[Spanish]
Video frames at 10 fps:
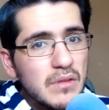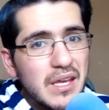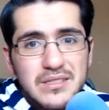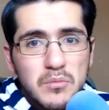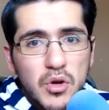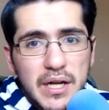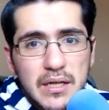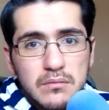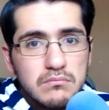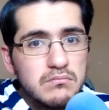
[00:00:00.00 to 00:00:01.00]
es
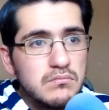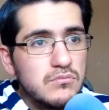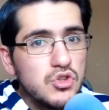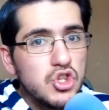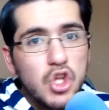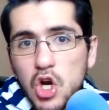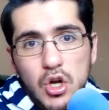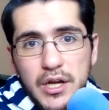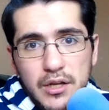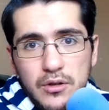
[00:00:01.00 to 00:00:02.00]
inmoral, no
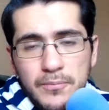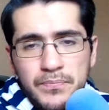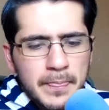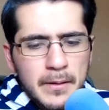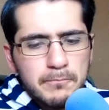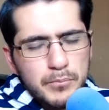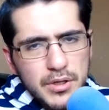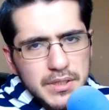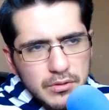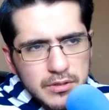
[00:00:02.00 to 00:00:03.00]
lo creo.
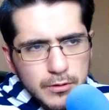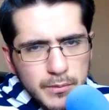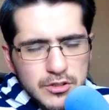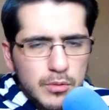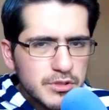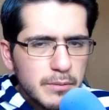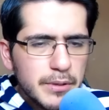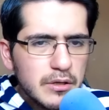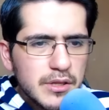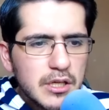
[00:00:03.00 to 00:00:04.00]
Pero de todas formas, como
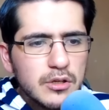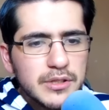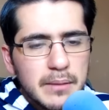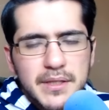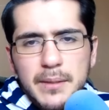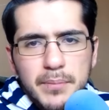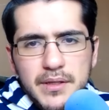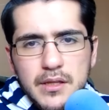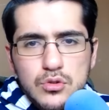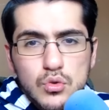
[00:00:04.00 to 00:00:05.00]
siempre lo digo, también
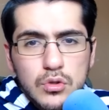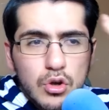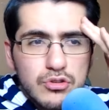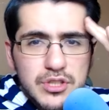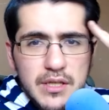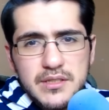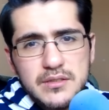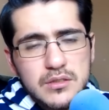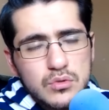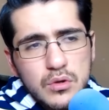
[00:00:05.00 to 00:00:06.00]
depende de su conciencia.
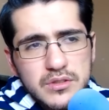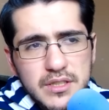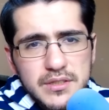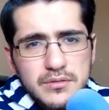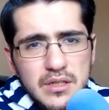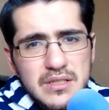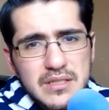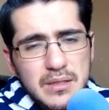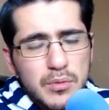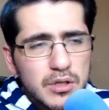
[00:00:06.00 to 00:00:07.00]
Si en su conciencia ustedes
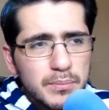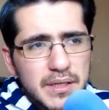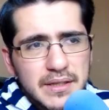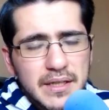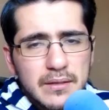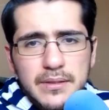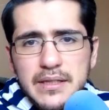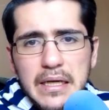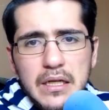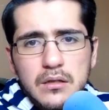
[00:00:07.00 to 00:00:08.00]
dicen, bueno, piratear el
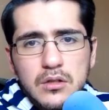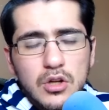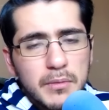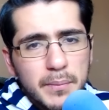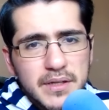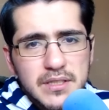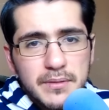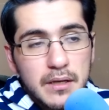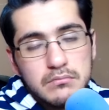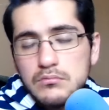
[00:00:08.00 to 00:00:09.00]
Vita no me parece
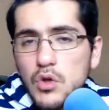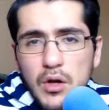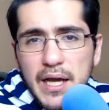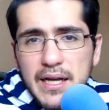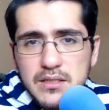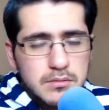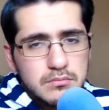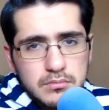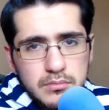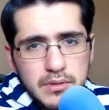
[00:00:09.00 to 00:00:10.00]
bien, no lo hagas.
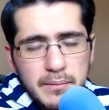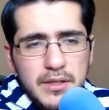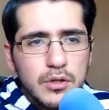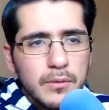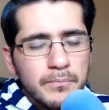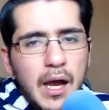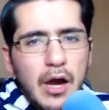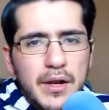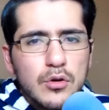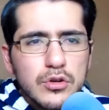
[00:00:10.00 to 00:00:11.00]
Tremendo.
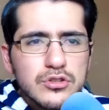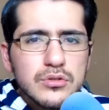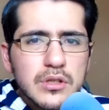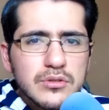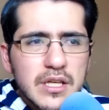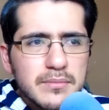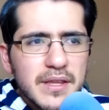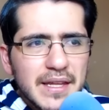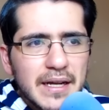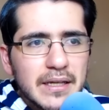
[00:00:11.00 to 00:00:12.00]
Ahora, algunos de ustedes me
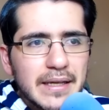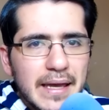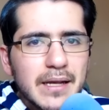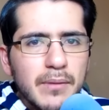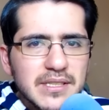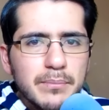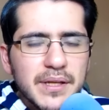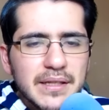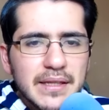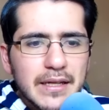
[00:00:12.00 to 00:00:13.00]
dirán, Kenk, ¿vas a
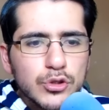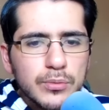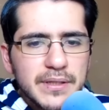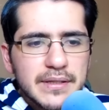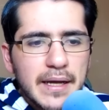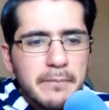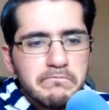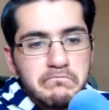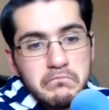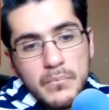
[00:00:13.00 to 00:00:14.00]
piratear tu Vita?
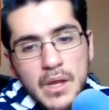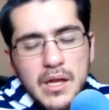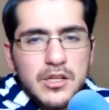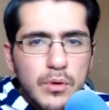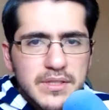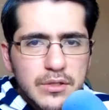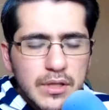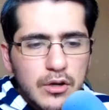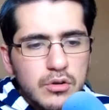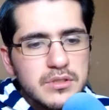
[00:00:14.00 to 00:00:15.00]
Les voy a decir
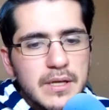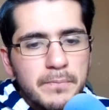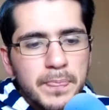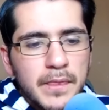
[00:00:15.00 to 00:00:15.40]
una cosa.